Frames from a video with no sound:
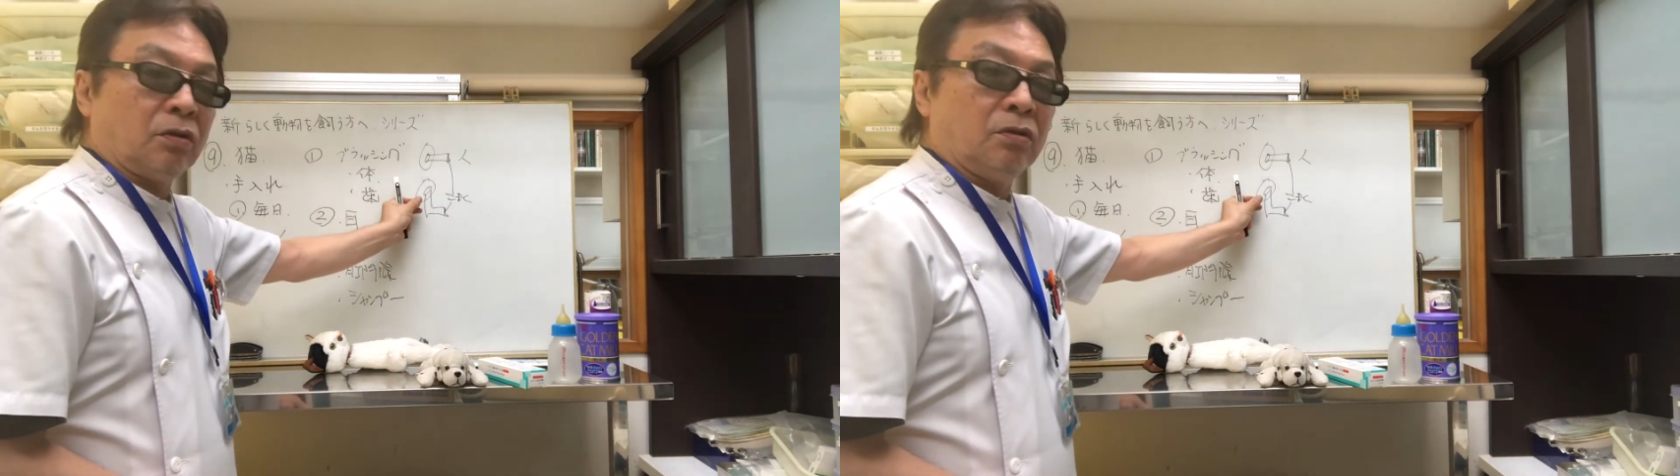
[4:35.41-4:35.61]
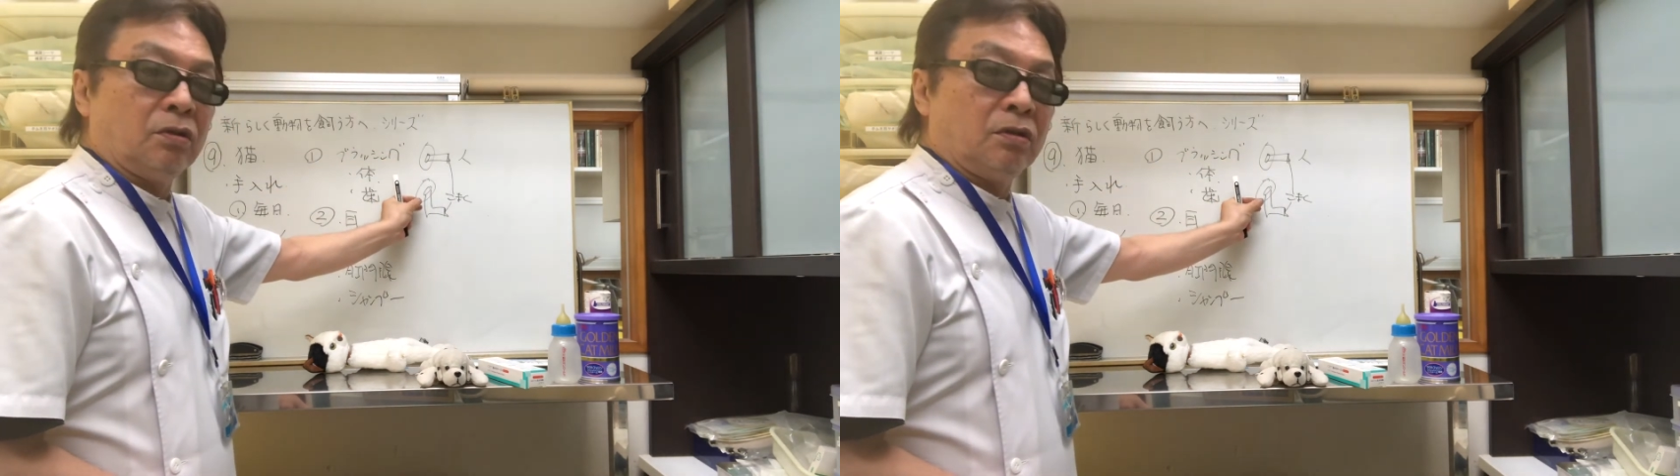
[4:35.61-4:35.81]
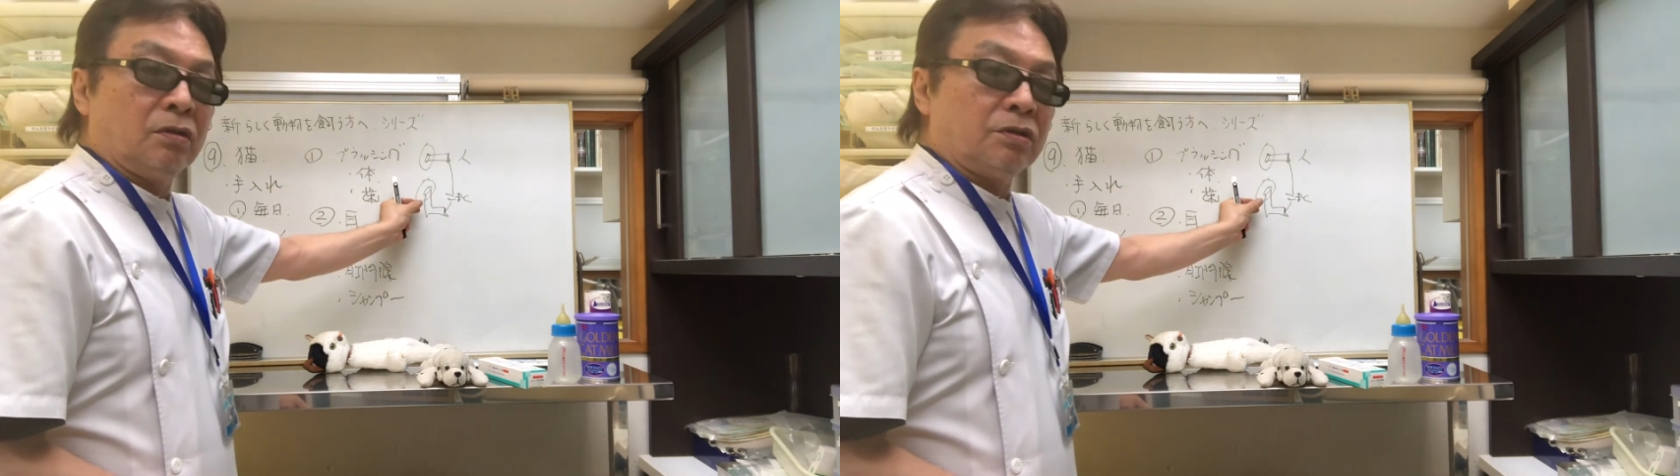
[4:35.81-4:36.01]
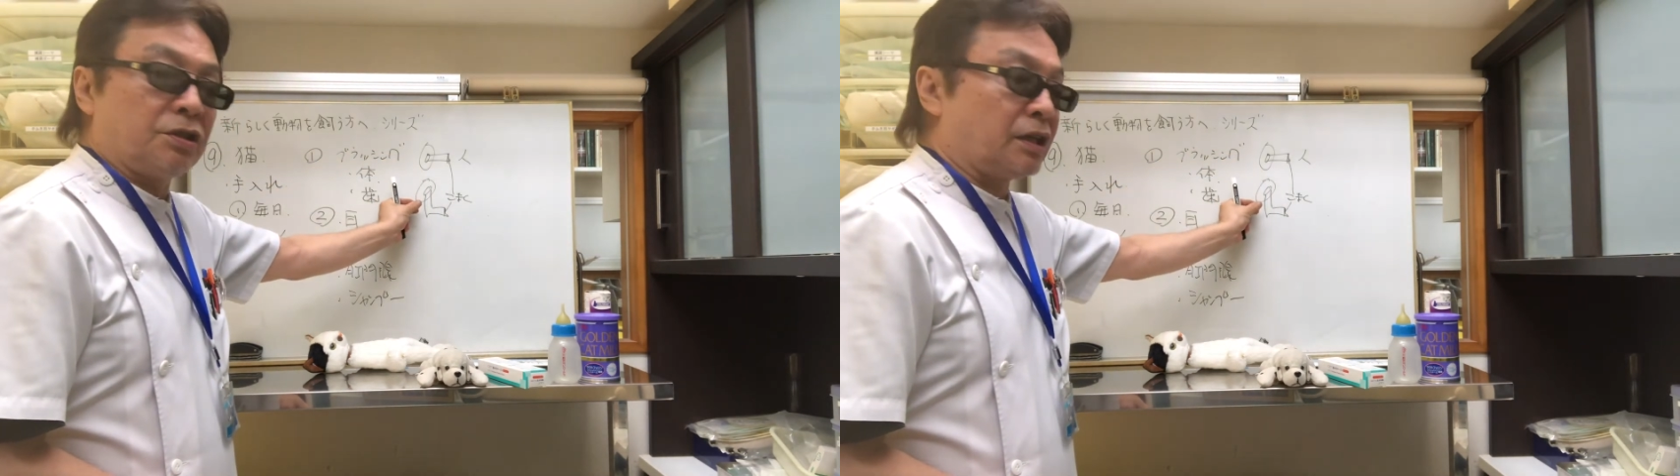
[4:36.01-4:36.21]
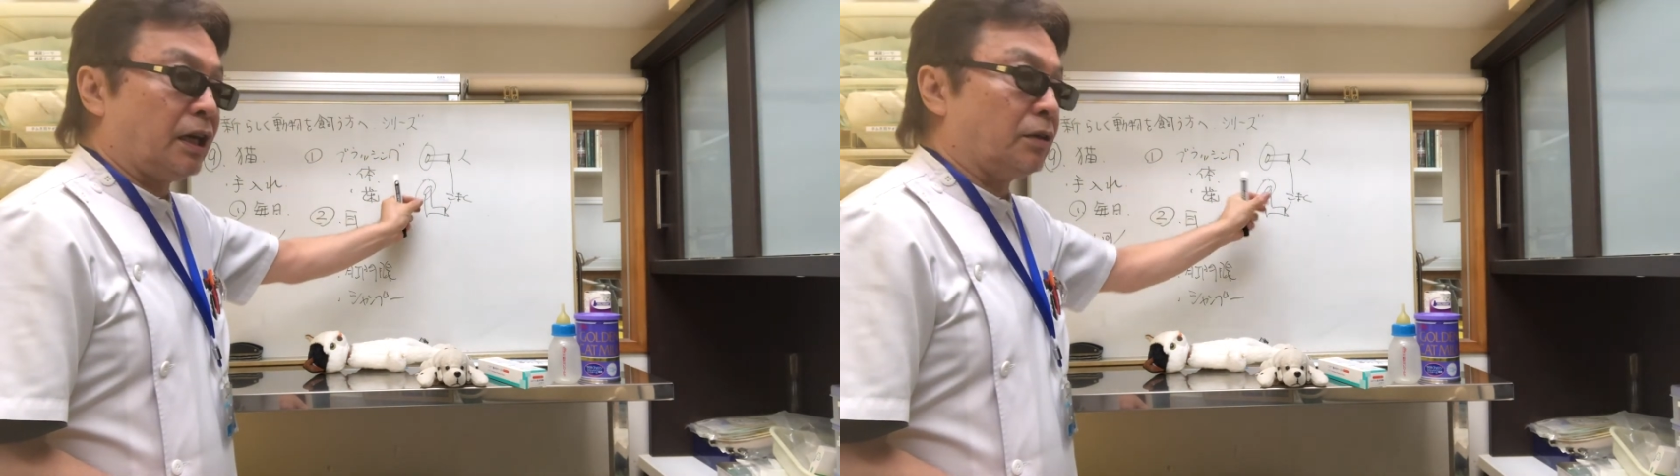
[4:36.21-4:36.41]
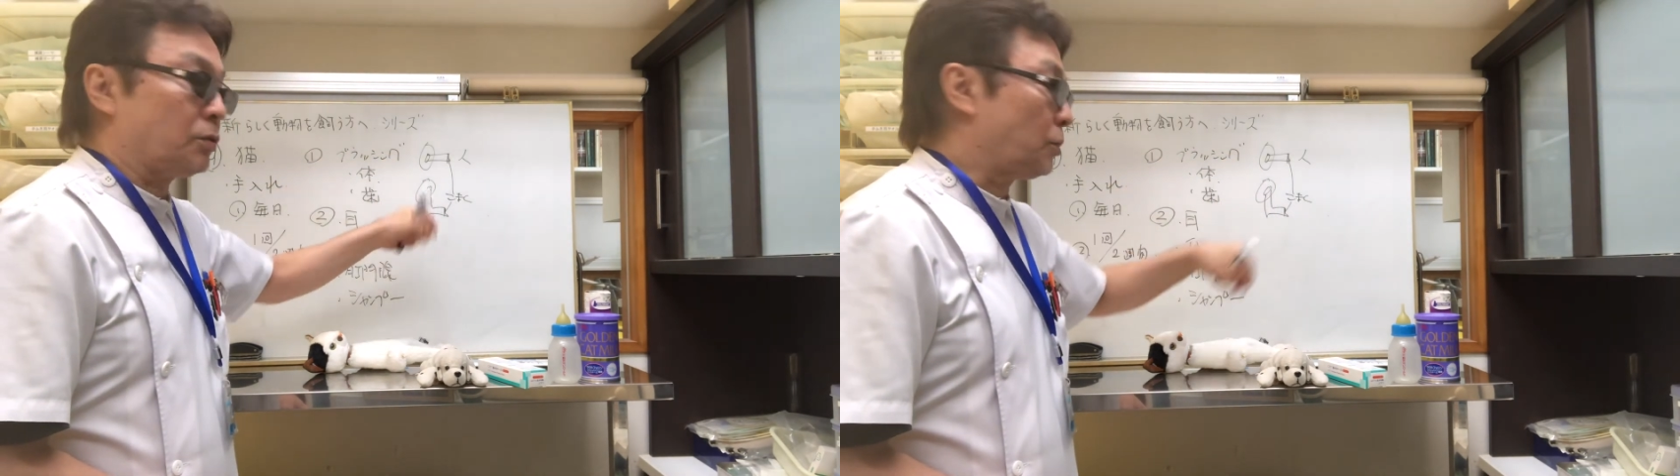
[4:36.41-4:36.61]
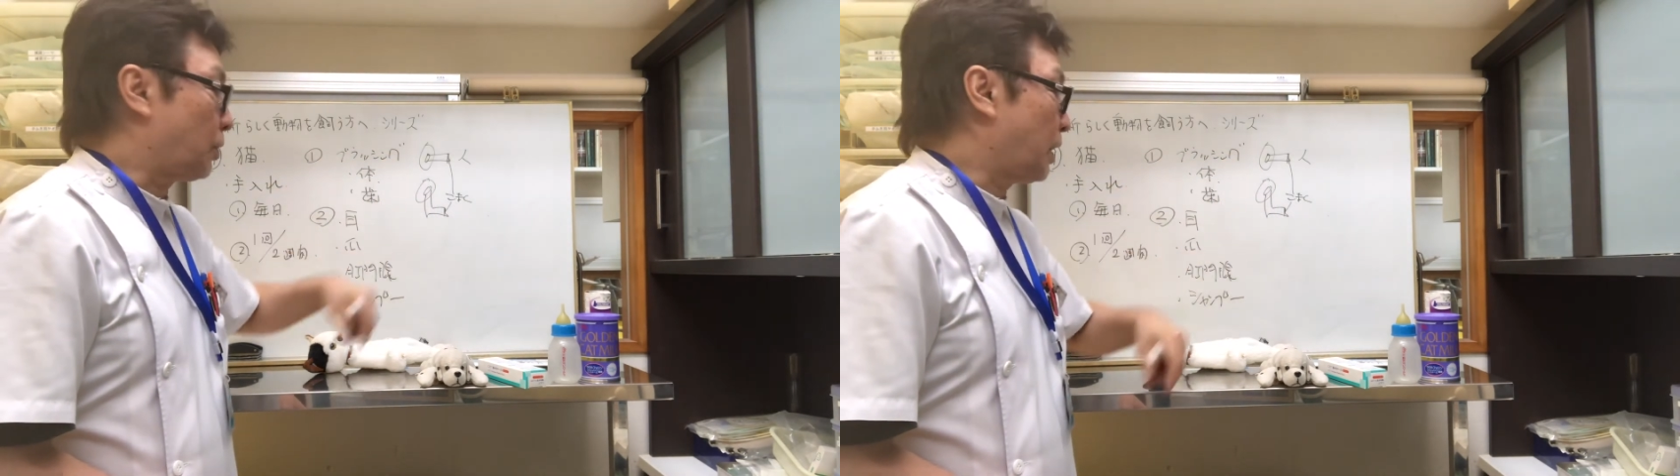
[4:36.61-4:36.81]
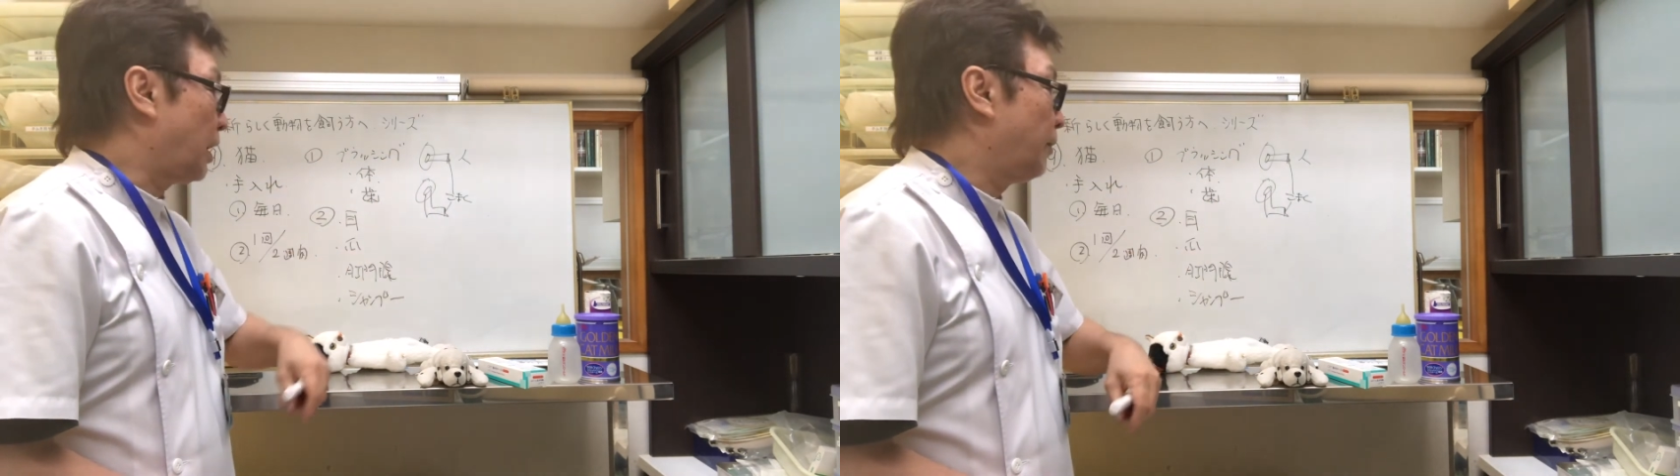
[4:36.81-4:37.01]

と磁界の外から